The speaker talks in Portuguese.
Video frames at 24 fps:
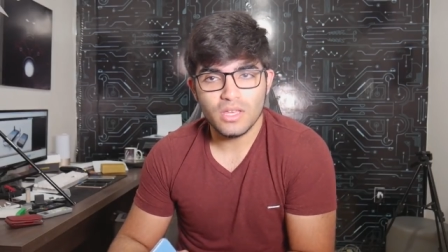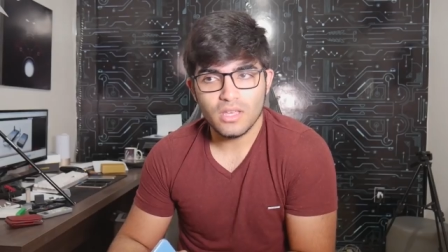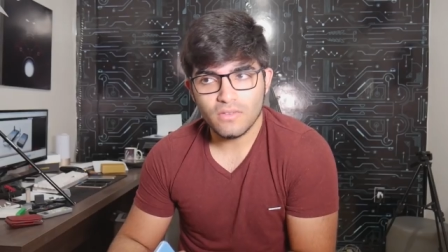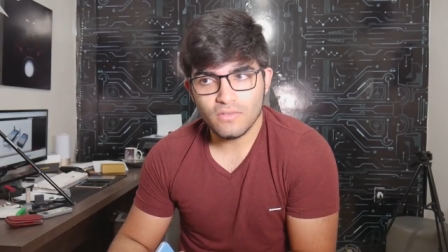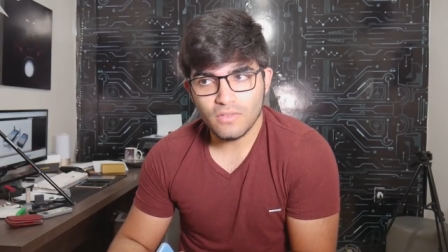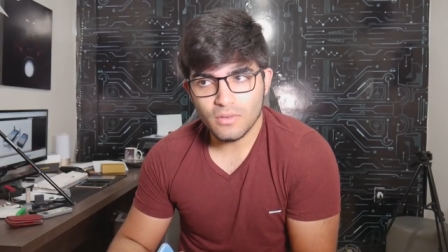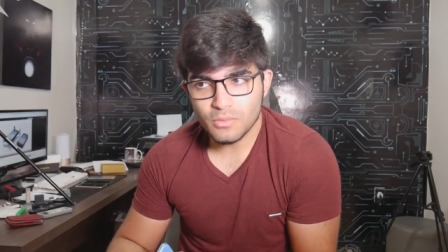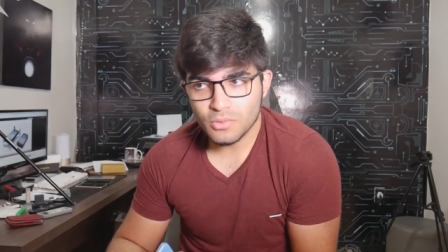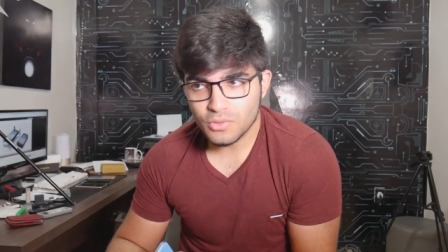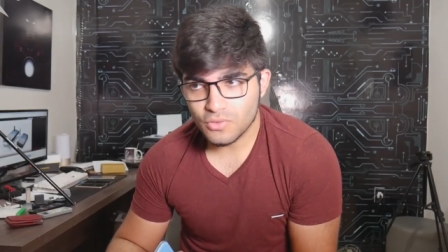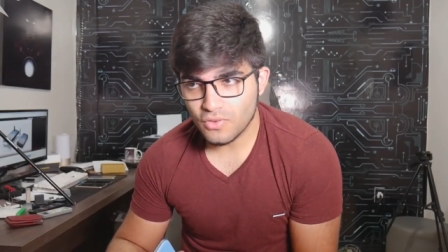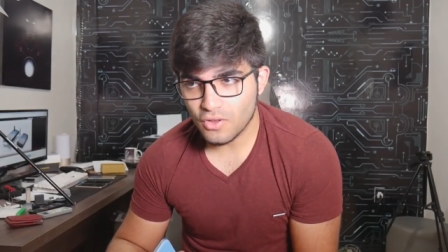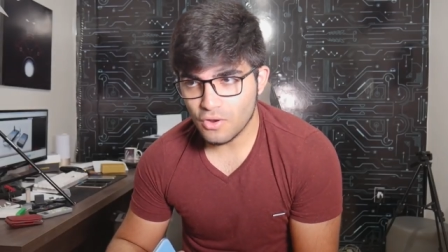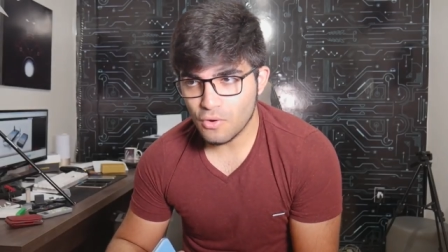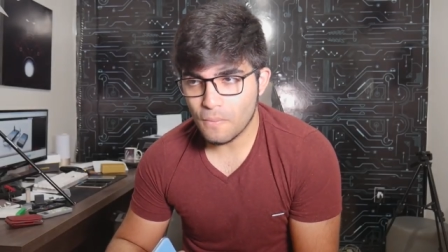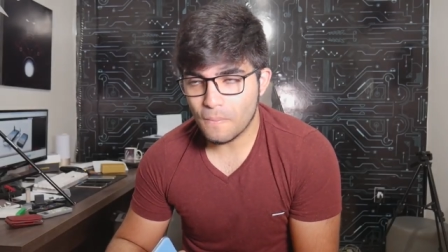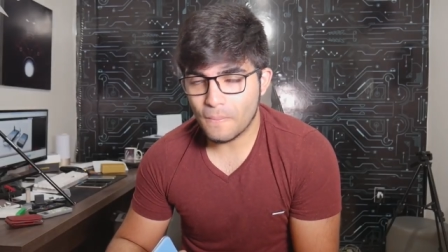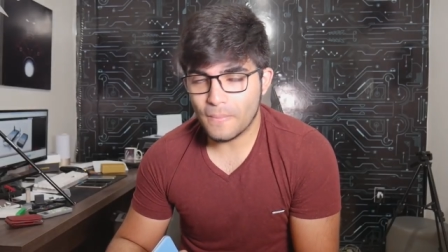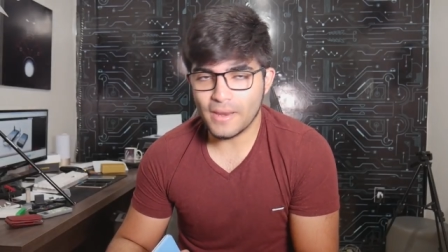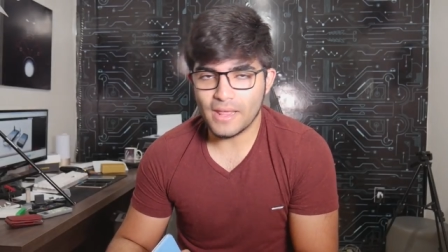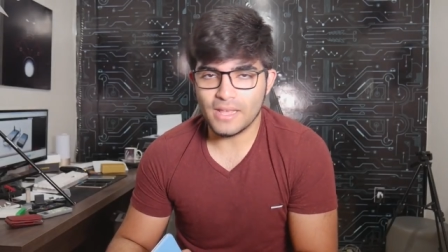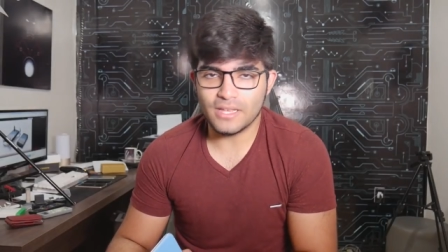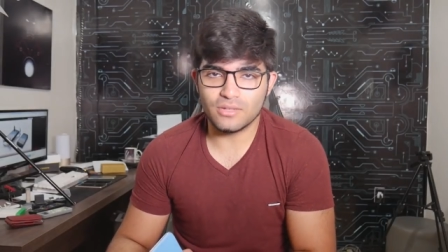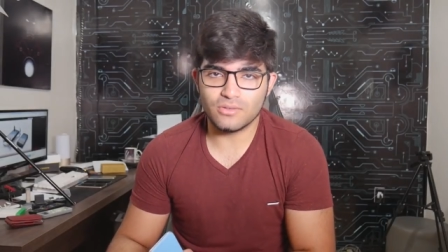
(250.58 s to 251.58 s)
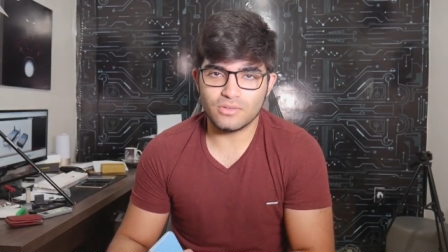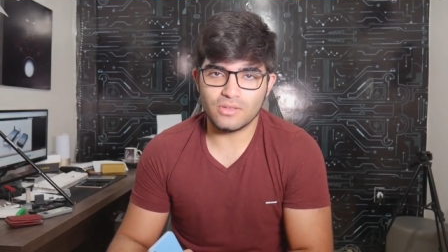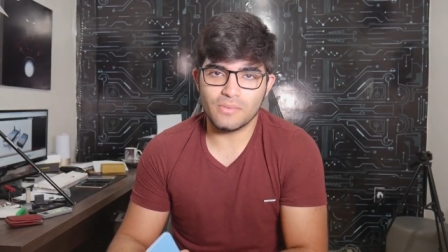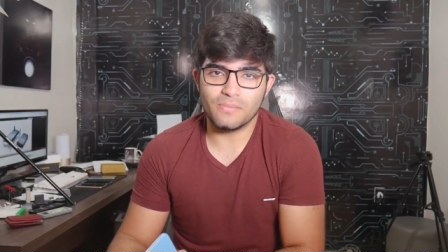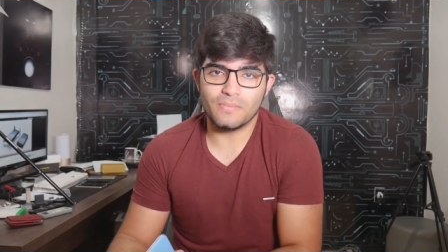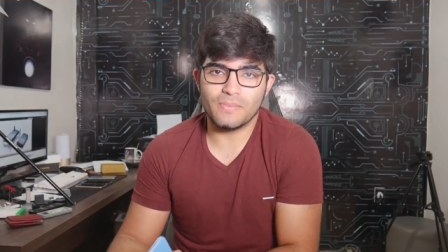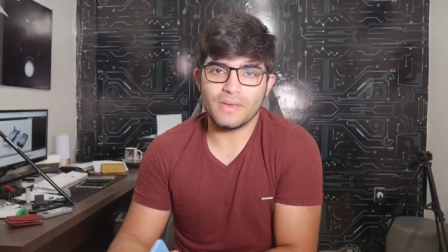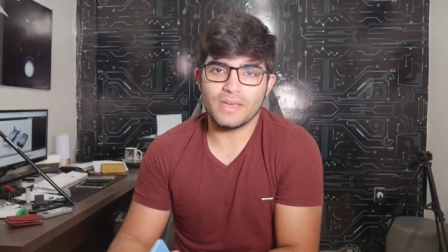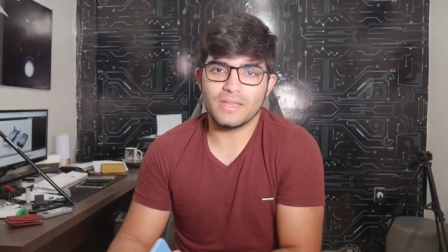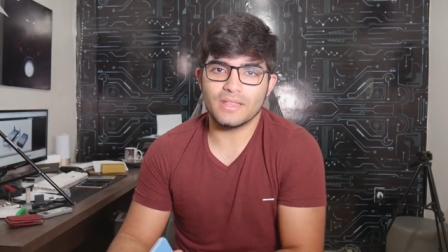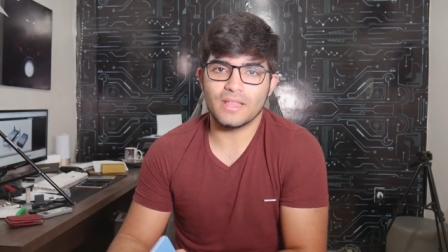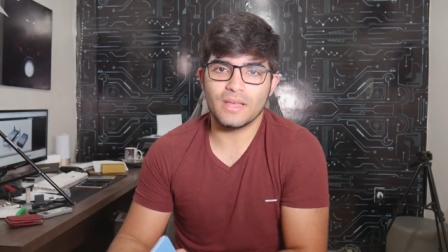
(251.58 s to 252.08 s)
e vamos ver o preço
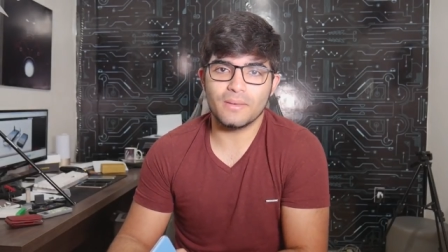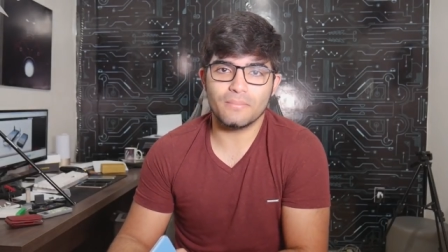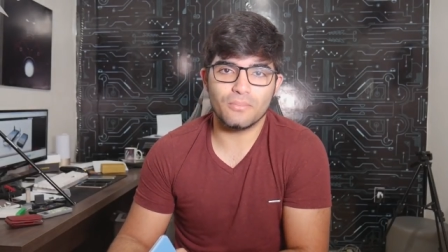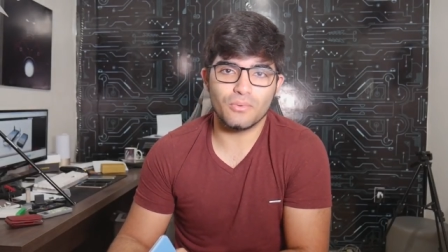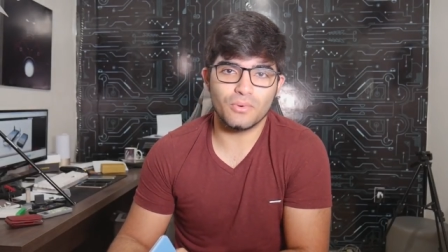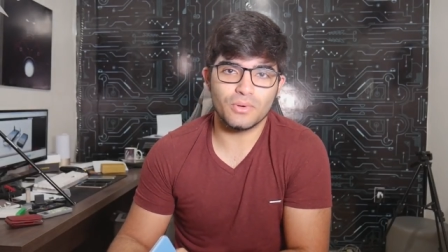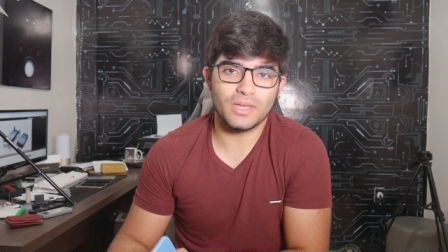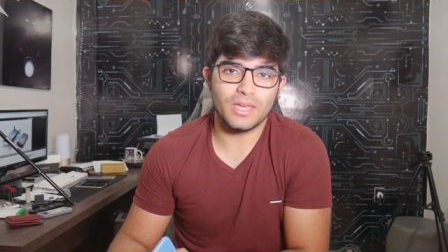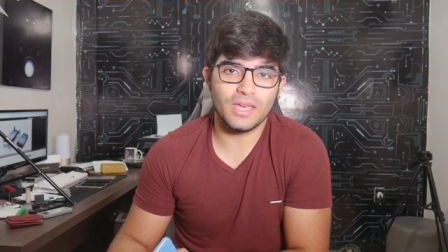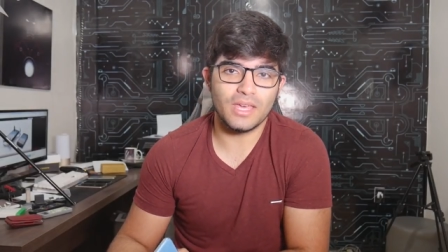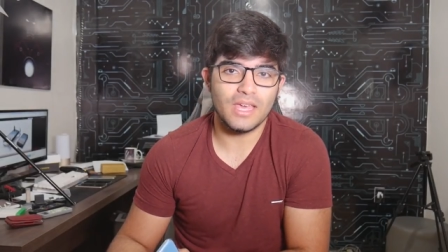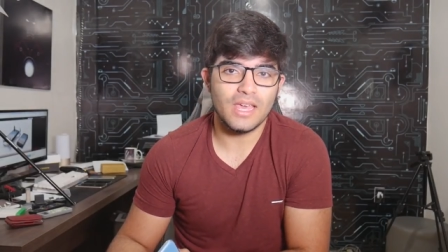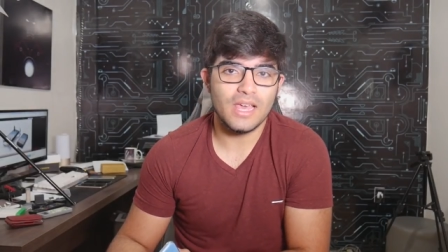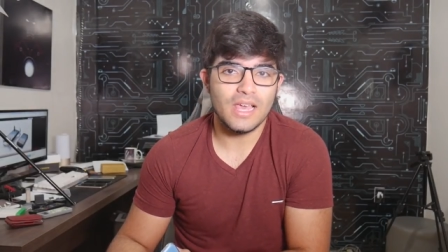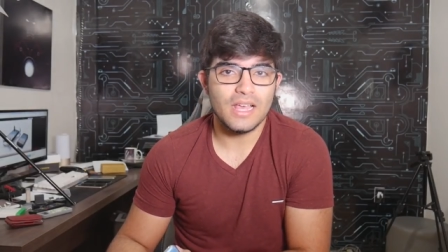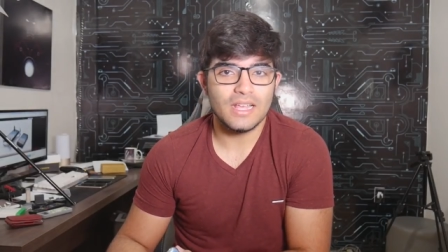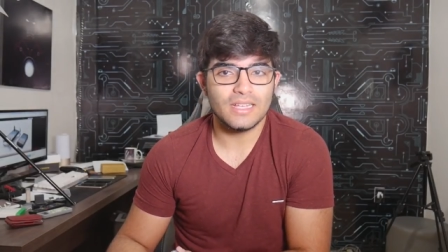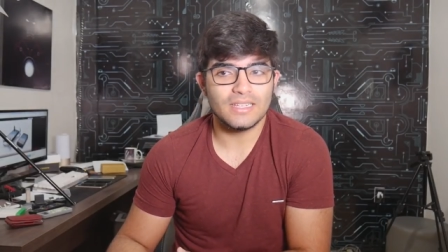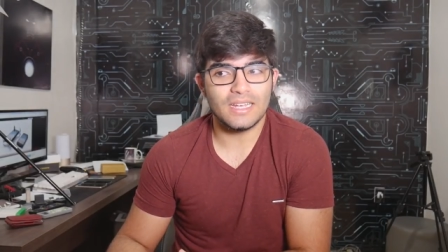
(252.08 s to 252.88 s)
também, né? Porque